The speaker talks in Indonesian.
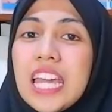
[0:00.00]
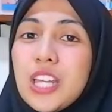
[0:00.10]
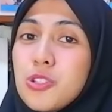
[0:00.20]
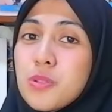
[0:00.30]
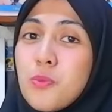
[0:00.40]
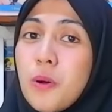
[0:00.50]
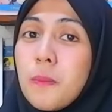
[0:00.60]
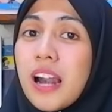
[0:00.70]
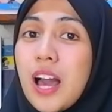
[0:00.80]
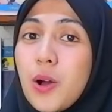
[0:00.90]
Itu semua
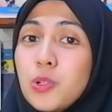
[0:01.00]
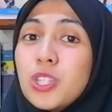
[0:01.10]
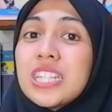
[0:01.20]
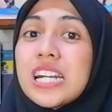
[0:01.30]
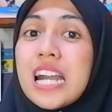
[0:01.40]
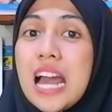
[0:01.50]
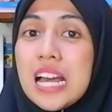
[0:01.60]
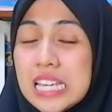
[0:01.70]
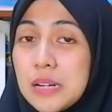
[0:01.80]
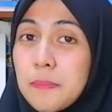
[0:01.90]
berlaku
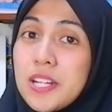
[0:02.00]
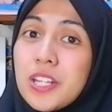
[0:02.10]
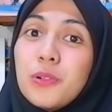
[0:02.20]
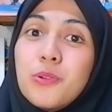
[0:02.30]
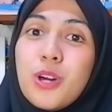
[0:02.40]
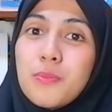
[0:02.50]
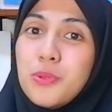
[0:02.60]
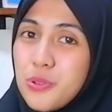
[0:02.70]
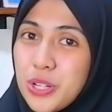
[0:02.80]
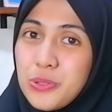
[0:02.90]
terakhir pada tahun
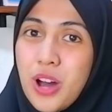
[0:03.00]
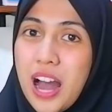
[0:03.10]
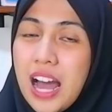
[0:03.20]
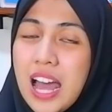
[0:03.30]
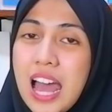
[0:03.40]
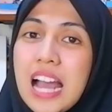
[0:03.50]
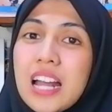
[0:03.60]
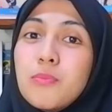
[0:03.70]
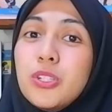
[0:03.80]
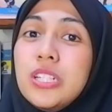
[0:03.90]
2022.
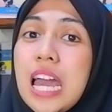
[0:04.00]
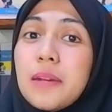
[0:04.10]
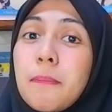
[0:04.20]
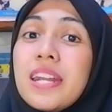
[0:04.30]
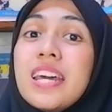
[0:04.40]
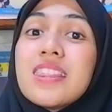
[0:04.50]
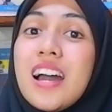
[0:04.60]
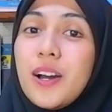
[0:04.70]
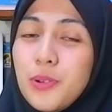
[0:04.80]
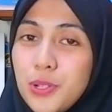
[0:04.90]
Kemudian pada
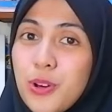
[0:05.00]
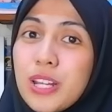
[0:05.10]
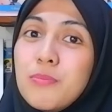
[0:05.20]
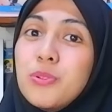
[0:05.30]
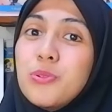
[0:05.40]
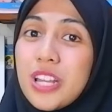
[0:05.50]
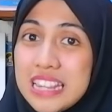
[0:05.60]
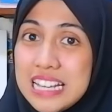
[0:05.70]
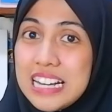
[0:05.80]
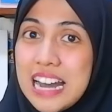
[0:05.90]
tahun
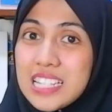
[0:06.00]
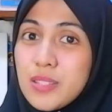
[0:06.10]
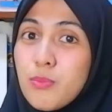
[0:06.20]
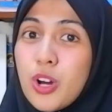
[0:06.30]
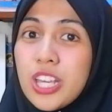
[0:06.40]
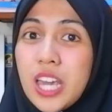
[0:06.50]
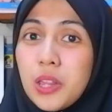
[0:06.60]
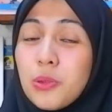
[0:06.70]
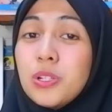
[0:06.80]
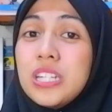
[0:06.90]
2023 semuanya
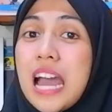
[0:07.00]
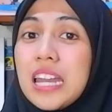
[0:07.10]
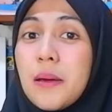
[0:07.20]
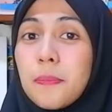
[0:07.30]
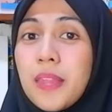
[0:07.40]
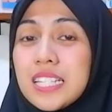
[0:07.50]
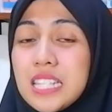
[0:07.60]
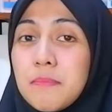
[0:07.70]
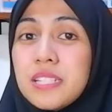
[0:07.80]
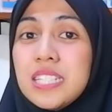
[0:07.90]
itu
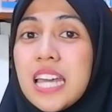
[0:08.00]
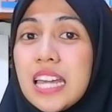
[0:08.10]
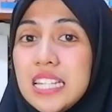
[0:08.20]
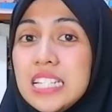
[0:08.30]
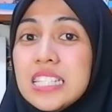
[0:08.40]
diadaptasi menjadi